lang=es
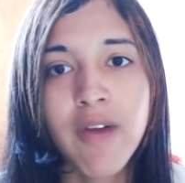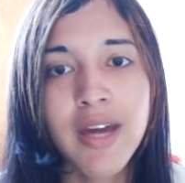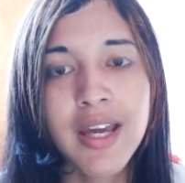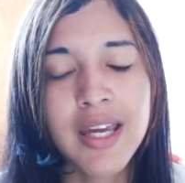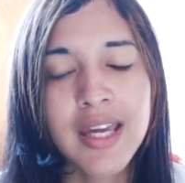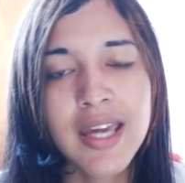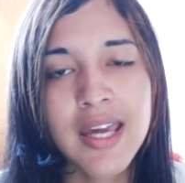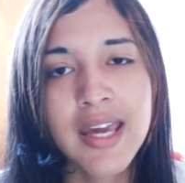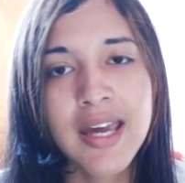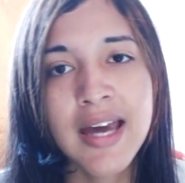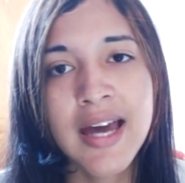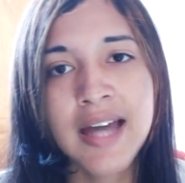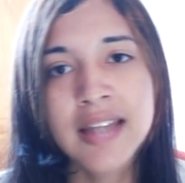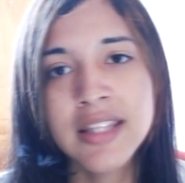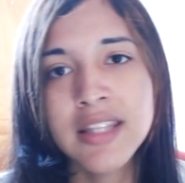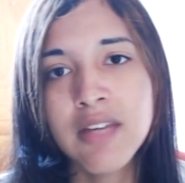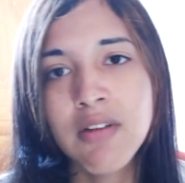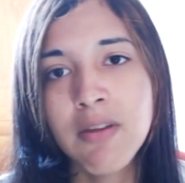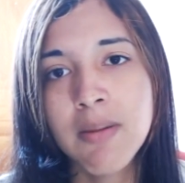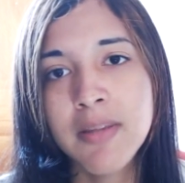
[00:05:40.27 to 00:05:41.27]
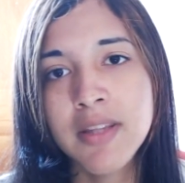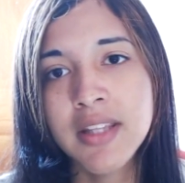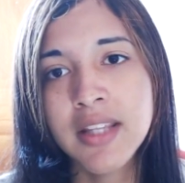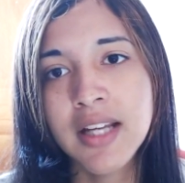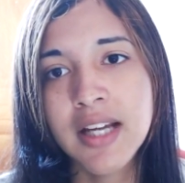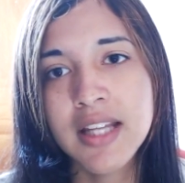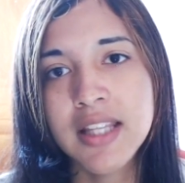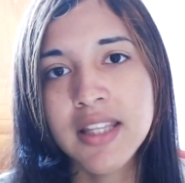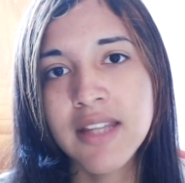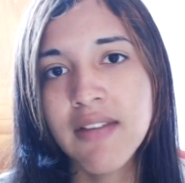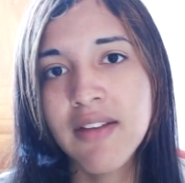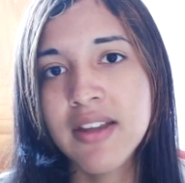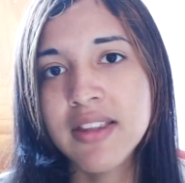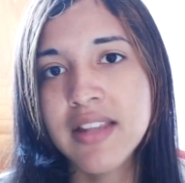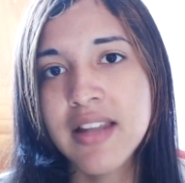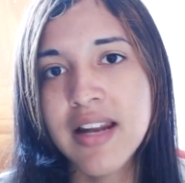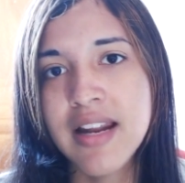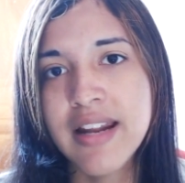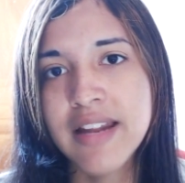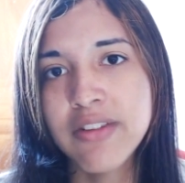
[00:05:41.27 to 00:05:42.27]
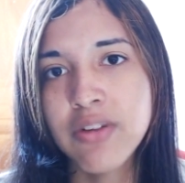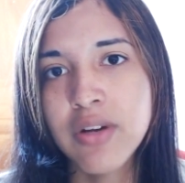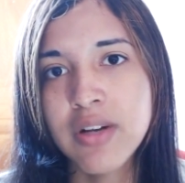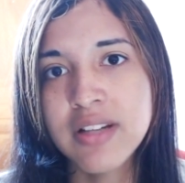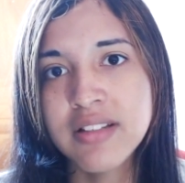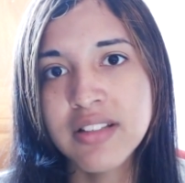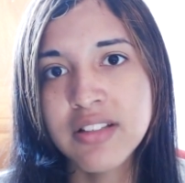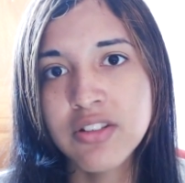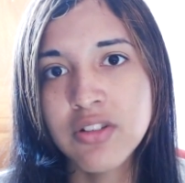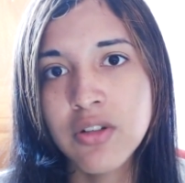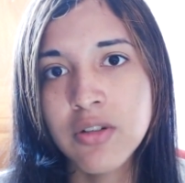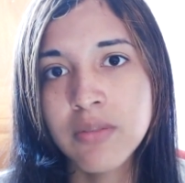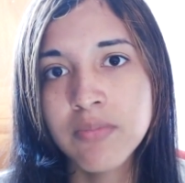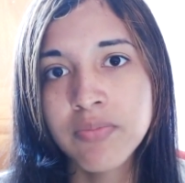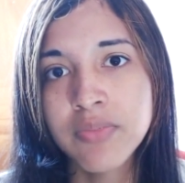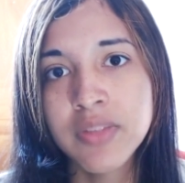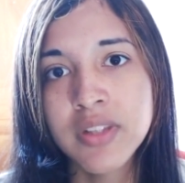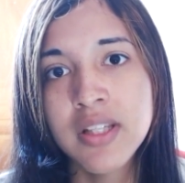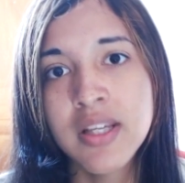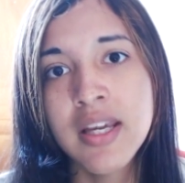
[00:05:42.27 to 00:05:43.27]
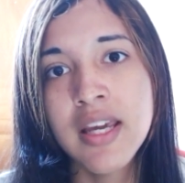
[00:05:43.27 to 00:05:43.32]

fue que antiguamente, que ante la nacionalización,